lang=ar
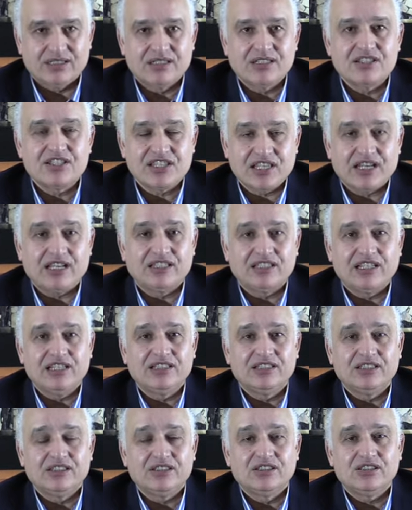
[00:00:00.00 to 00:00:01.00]

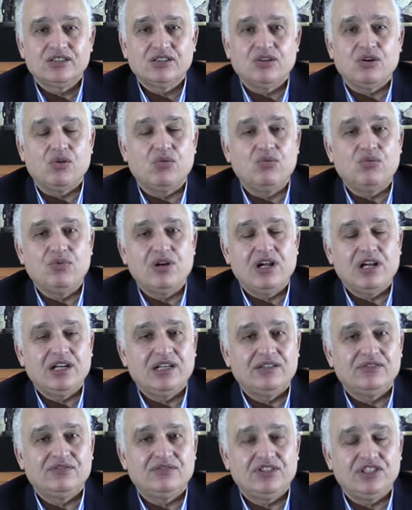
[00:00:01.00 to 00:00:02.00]
السرطان هو
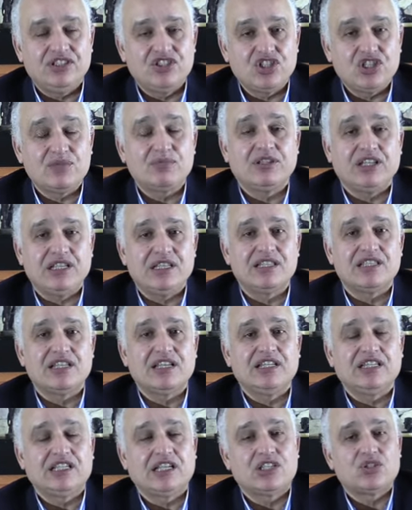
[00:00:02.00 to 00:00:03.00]
في الجسم
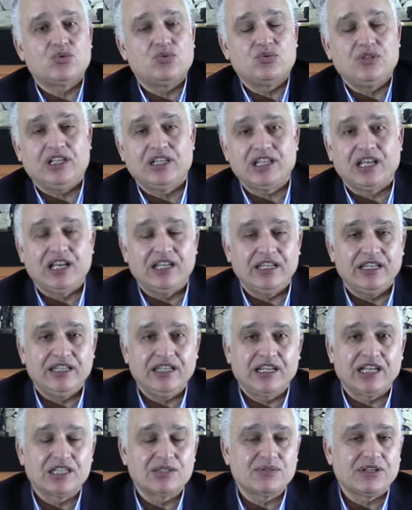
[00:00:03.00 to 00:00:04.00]
الانسان كتكون واحد الخلايا
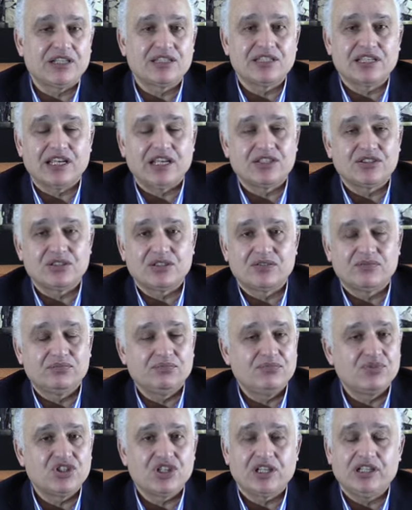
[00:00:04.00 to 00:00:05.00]
كتبقى تتكاثر
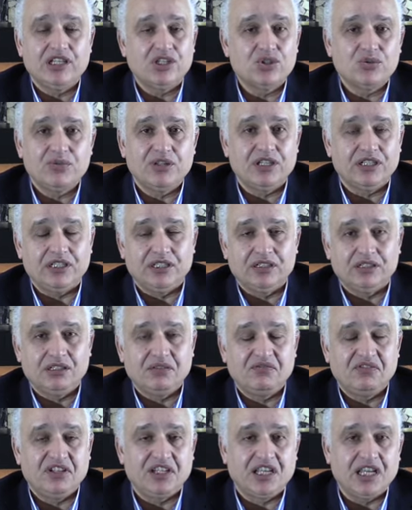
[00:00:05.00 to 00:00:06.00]
بشكل عشوائي
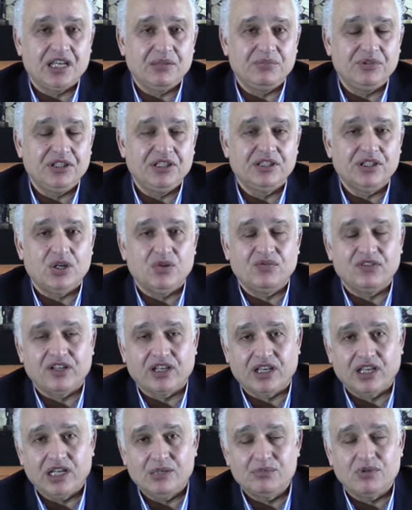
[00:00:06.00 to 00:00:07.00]
في الكبد او في
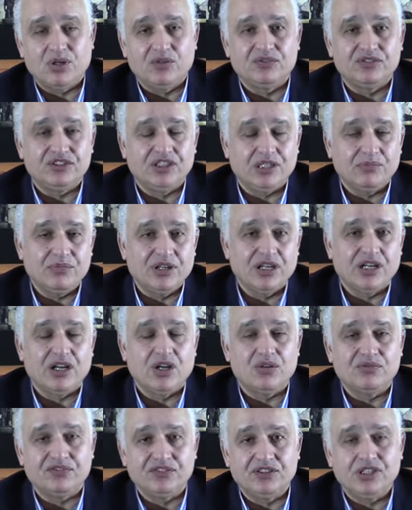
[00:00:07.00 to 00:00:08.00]
القلب او في الدماغ
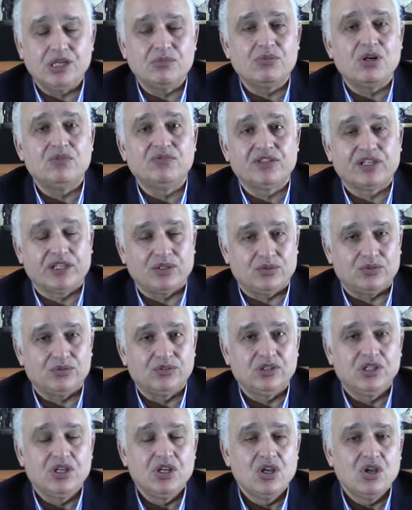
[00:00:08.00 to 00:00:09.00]
او في الدم او في غيره
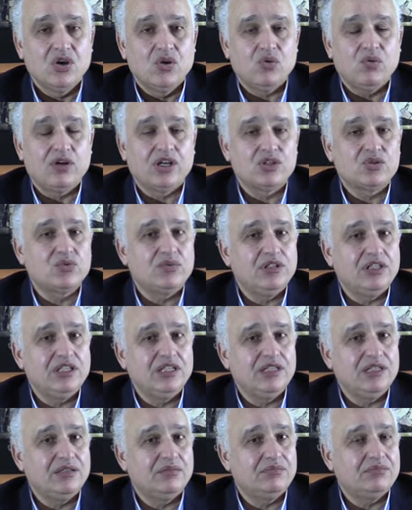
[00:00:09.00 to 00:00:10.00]

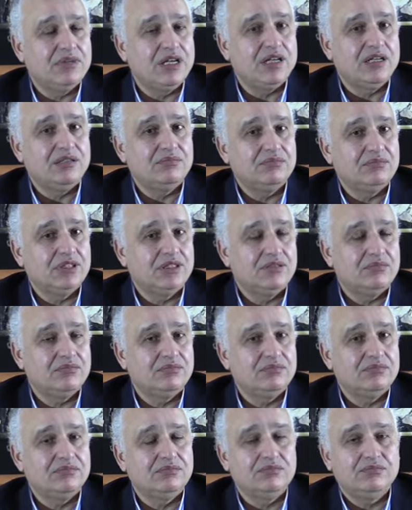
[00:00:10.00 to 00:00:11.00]
وكتولي ما,
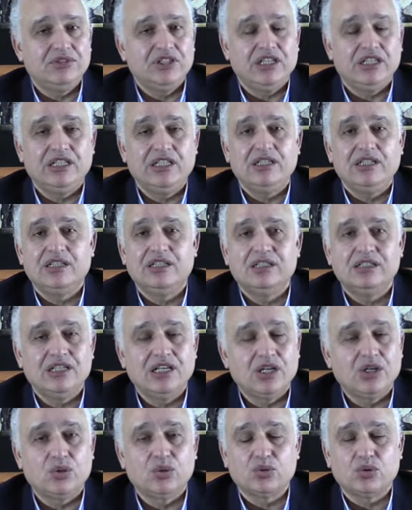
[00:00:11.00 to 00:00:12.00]
ما يعني
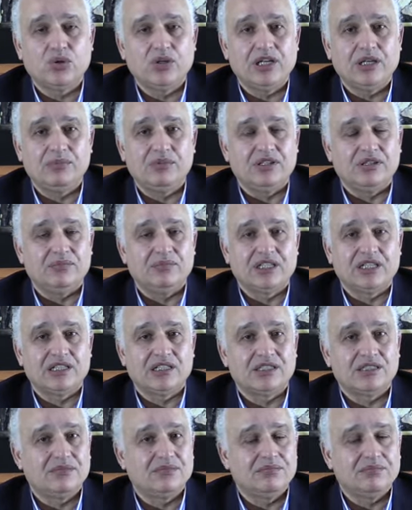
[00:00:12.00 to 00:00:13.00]
انكونترولابل ما كت
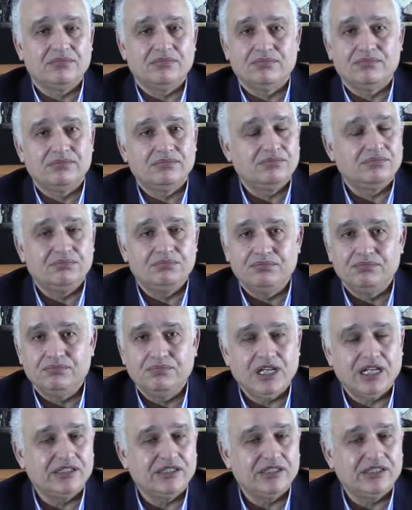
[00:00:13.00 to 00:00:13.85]
ما